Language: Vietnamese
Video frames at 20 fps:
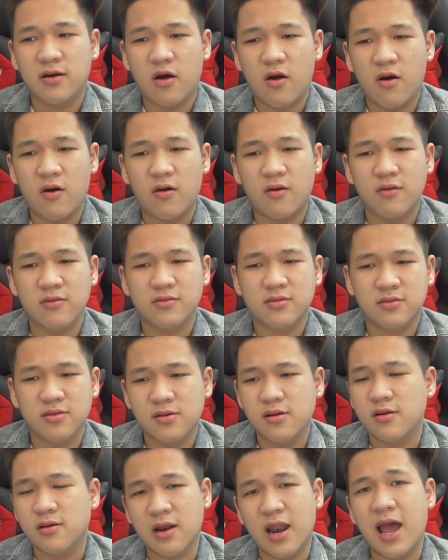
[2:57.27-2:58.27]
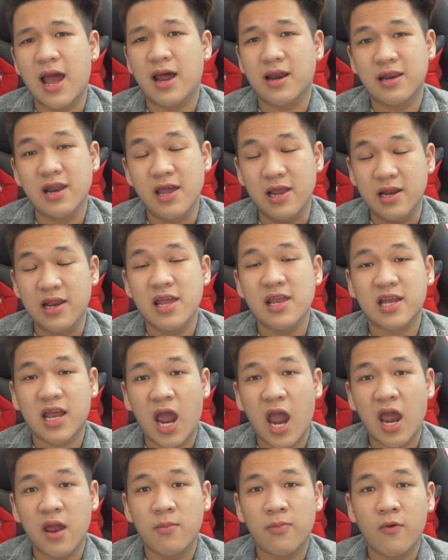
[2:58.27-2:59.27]
họ thường là đẩy lên
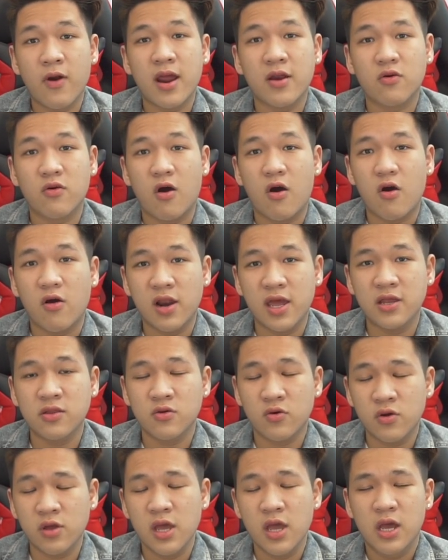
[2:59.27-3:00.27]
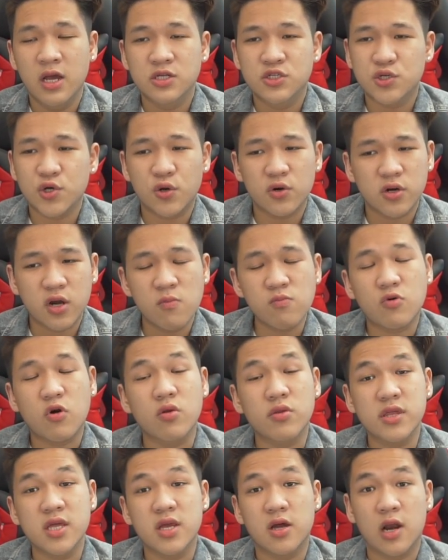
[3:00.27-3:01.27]
cái brand của họ lên thôi chứ còn không
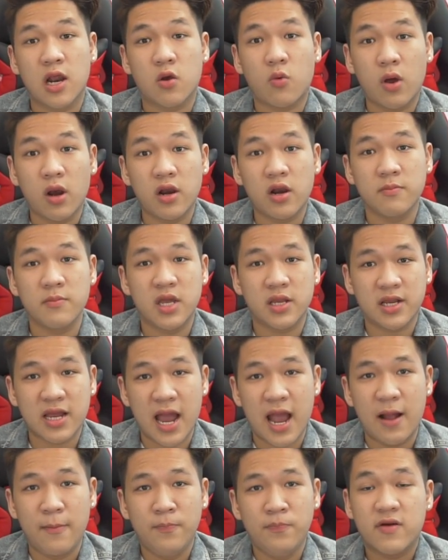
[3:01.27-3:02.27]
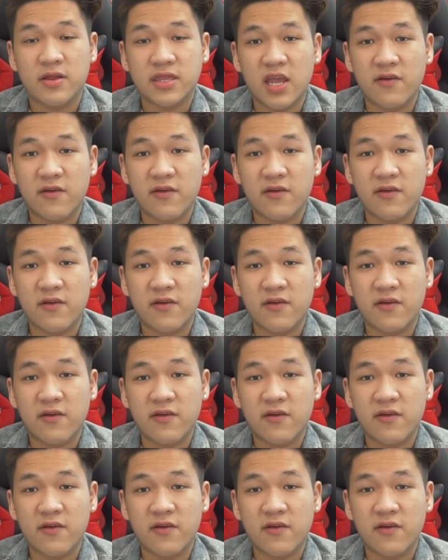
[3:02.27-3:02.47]
có gì gọi là quá đặc biệt cả và